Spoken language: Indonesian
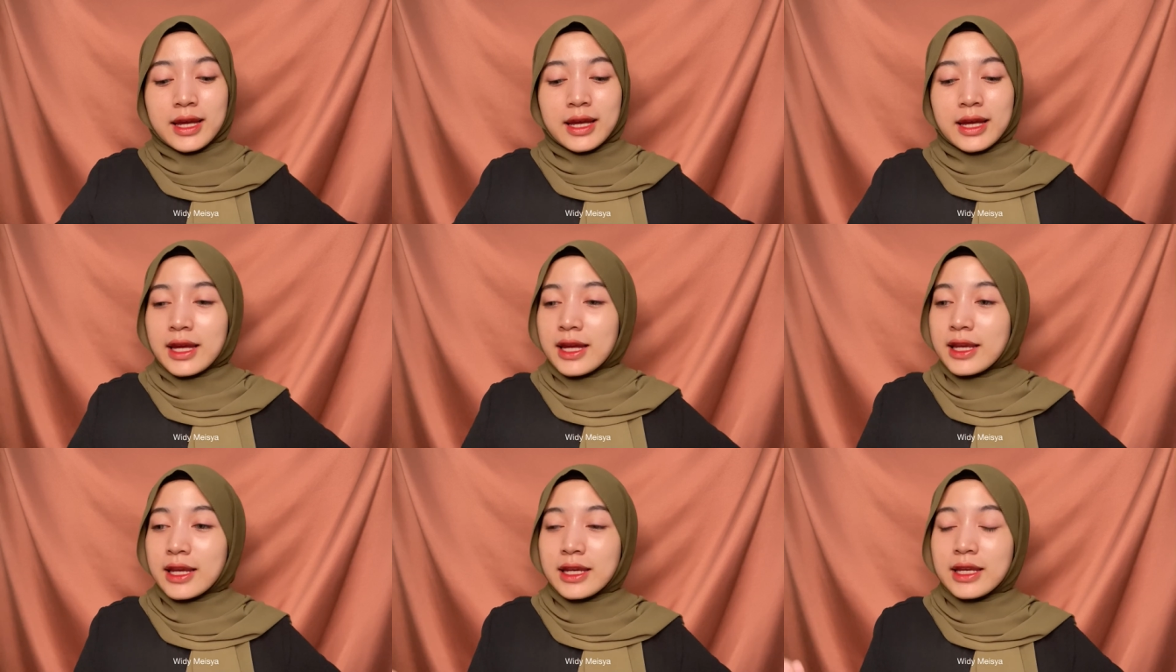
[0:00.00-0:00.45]

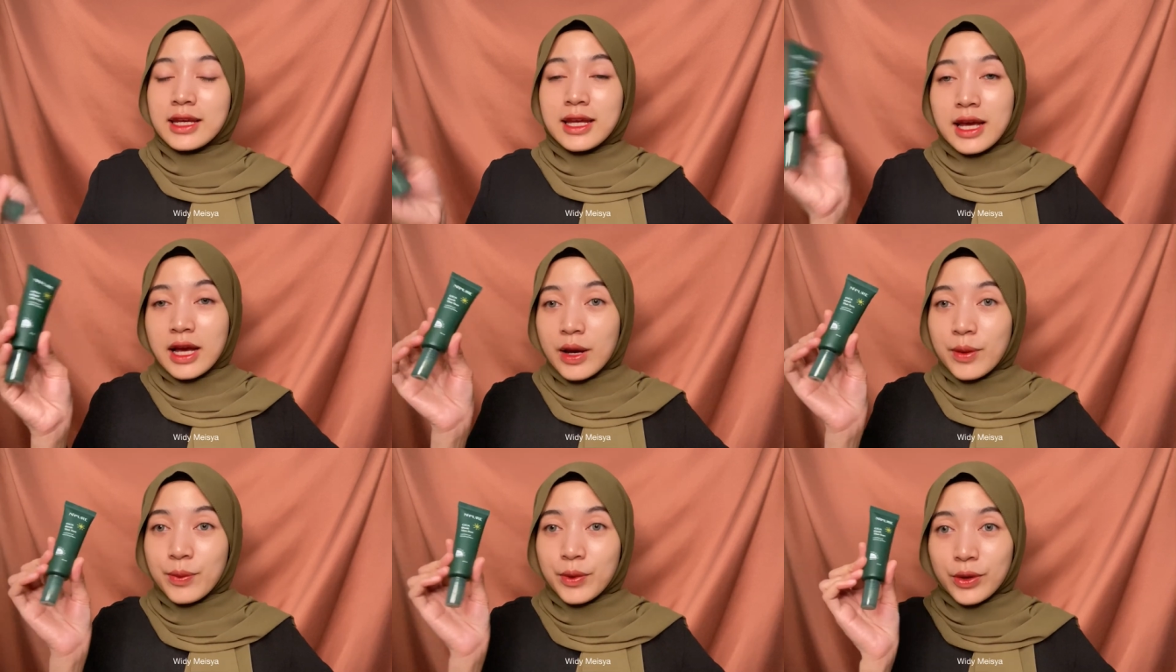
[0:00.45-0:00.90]
Ini
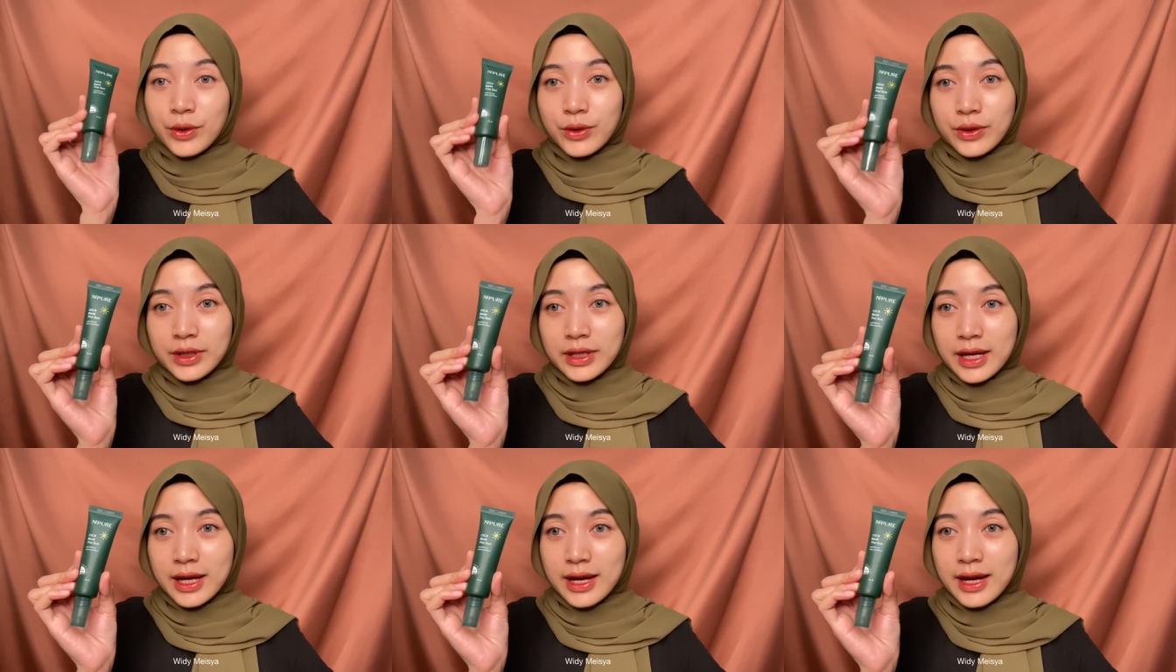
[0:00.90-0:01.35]
dia
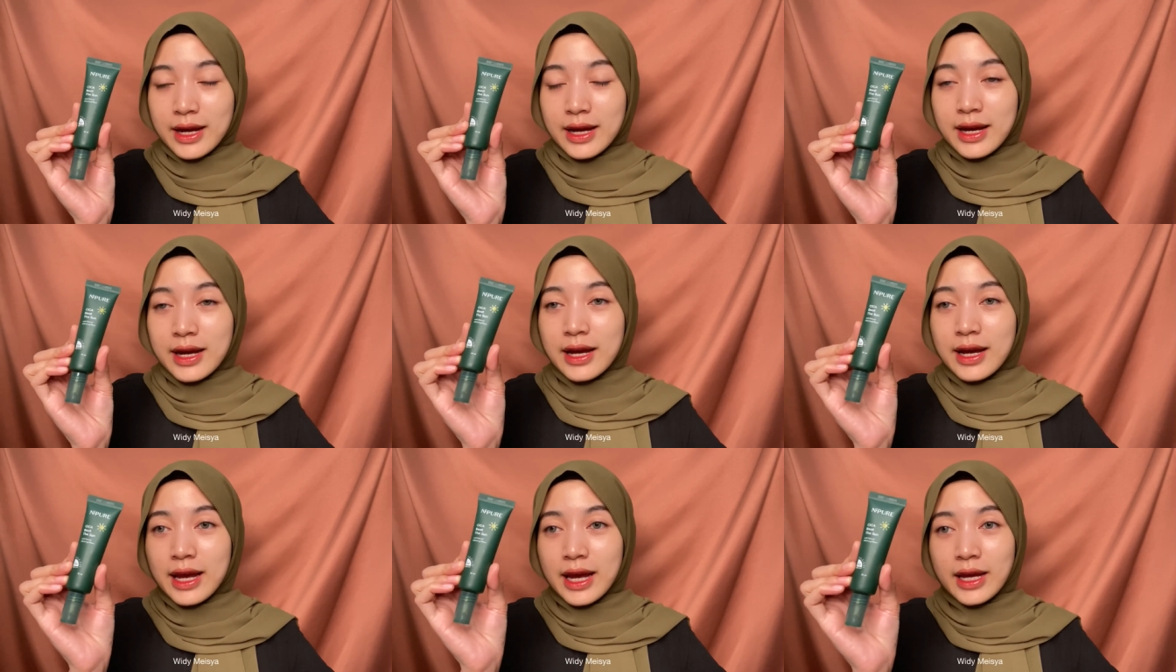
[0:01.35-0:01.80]

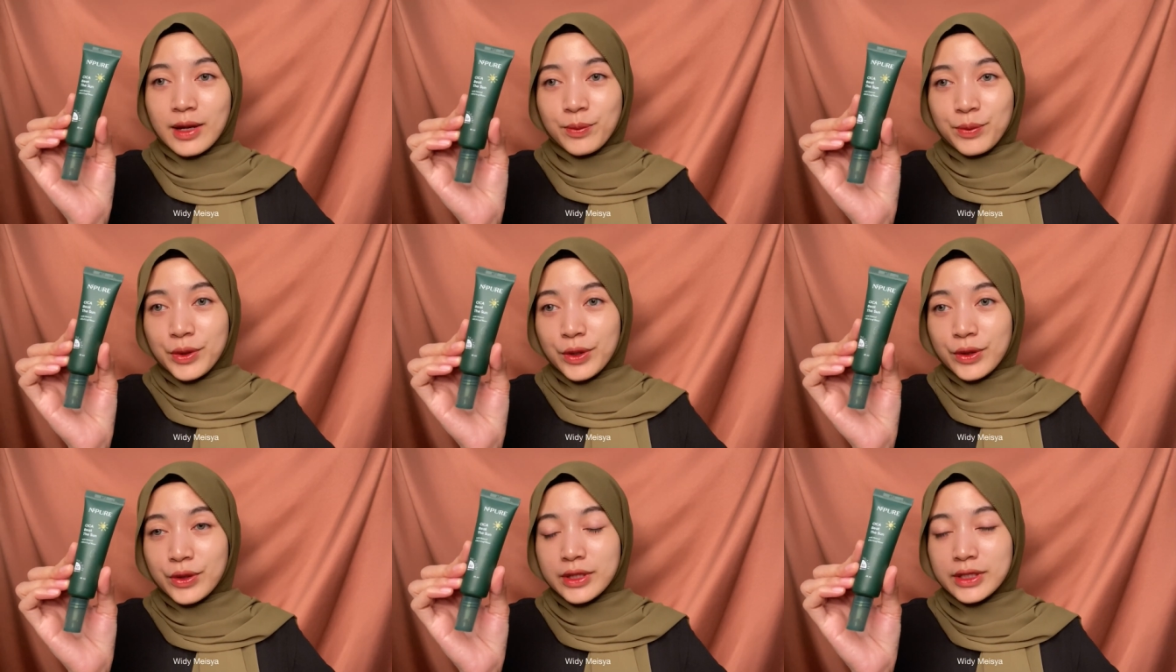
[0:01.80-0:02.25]
produknya,
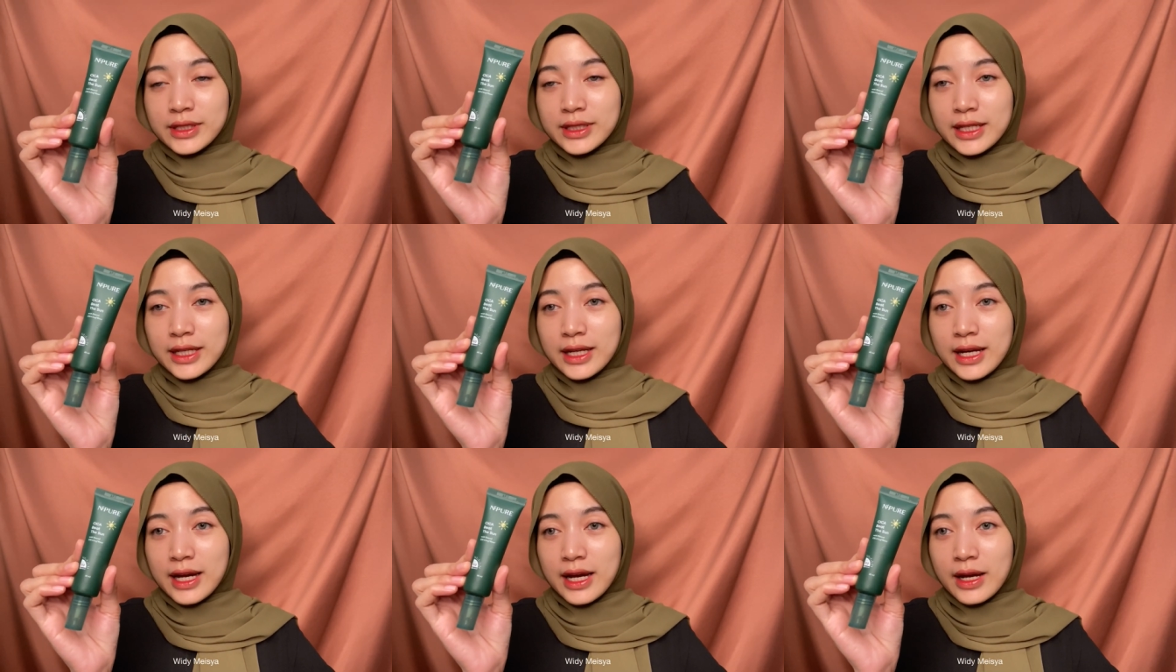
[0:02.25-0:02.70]
Pure
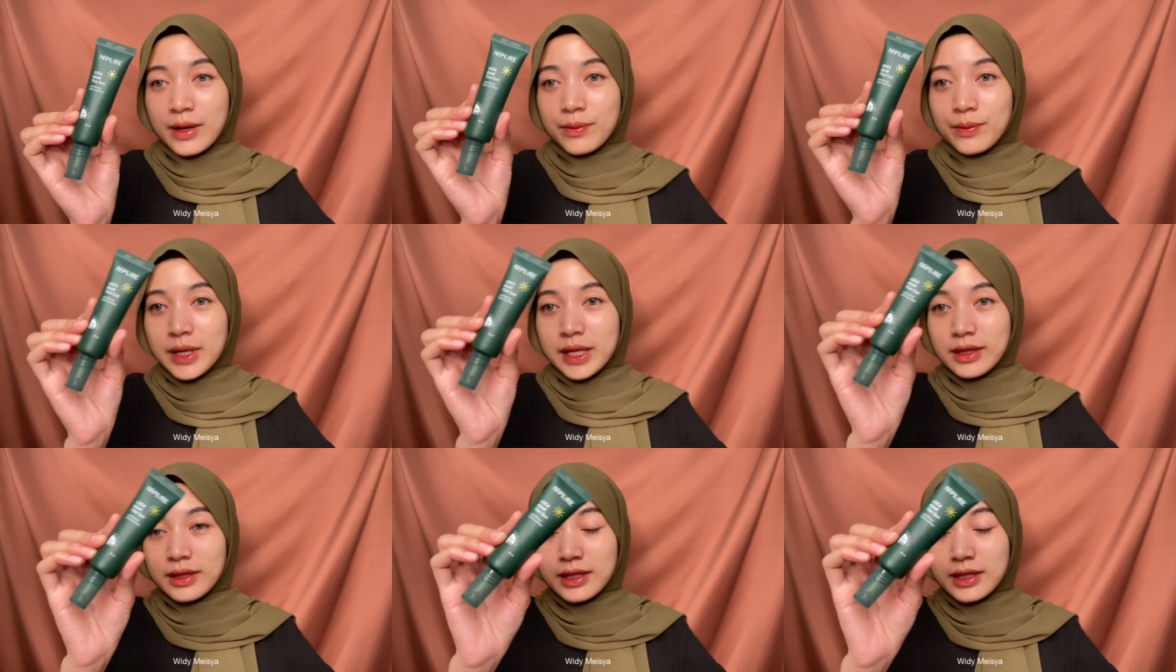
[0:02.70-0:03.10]
Sika Beat